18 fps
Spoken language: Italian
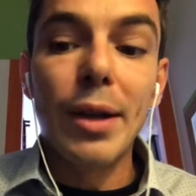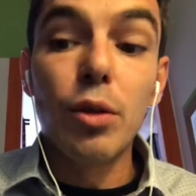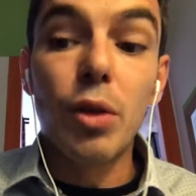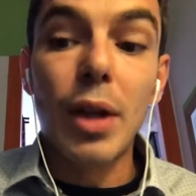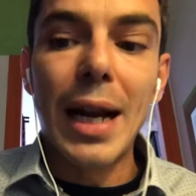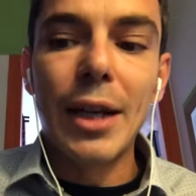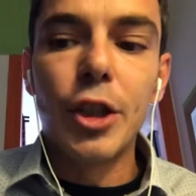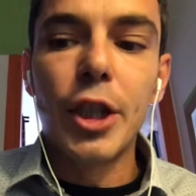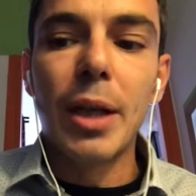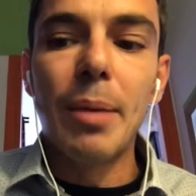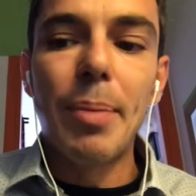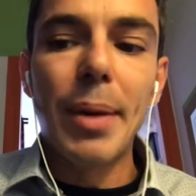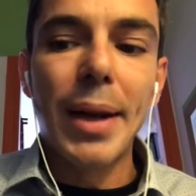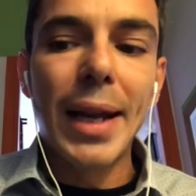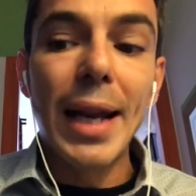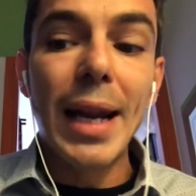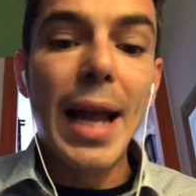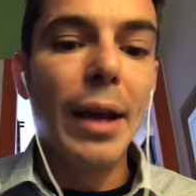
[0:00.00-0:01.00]
tragiche,
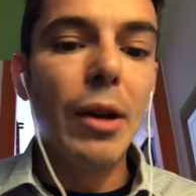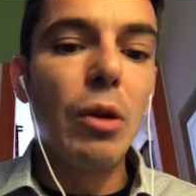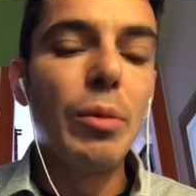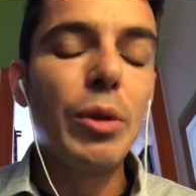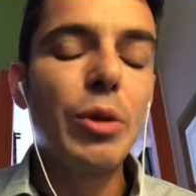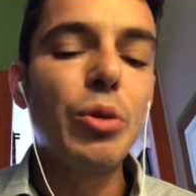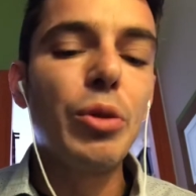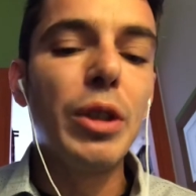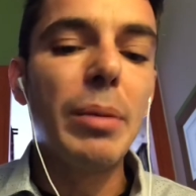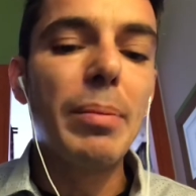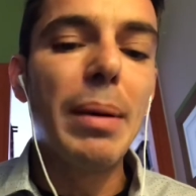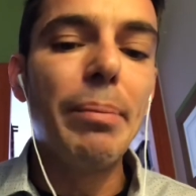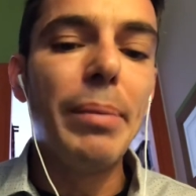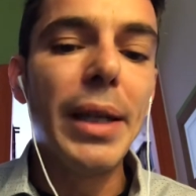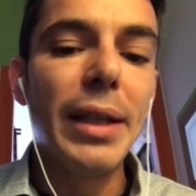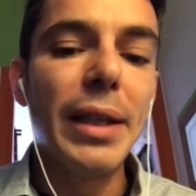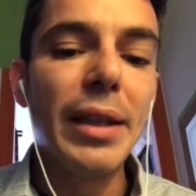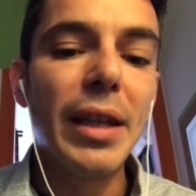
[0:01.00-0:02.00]
perché lei, come tutti i
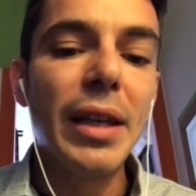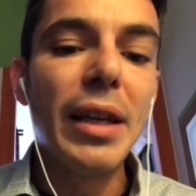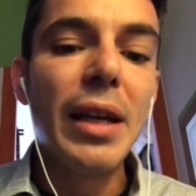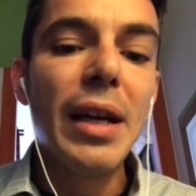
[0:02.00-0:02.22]
bambini,